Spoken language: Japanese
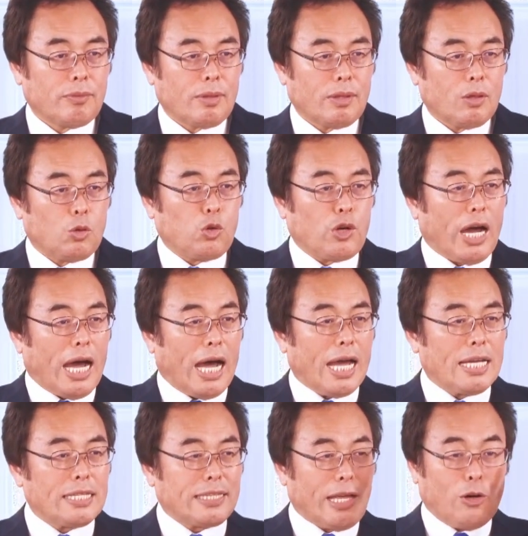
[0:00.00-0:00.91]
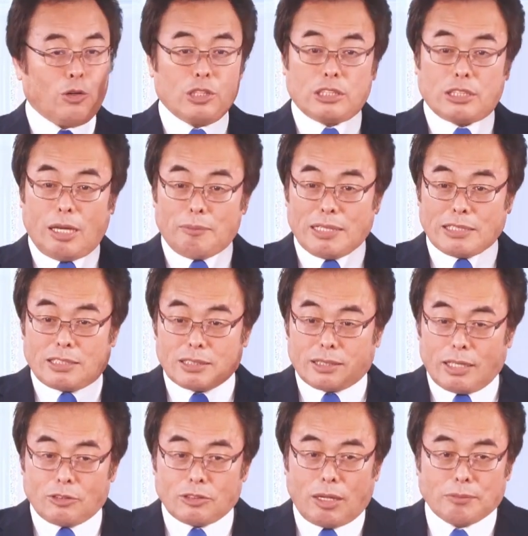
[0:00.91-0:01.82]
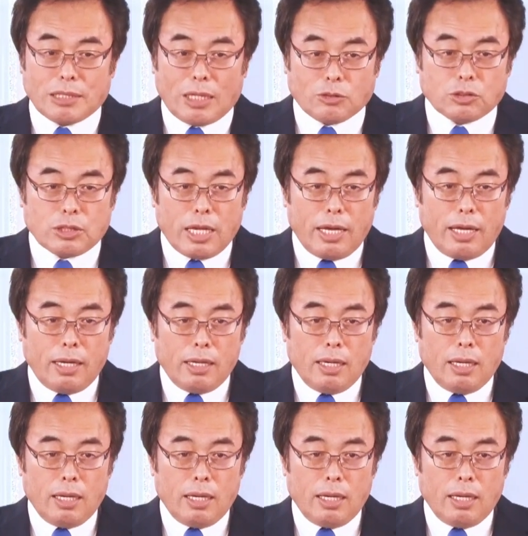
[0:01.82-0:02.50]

これは相手を痛めつけるためじゃなくて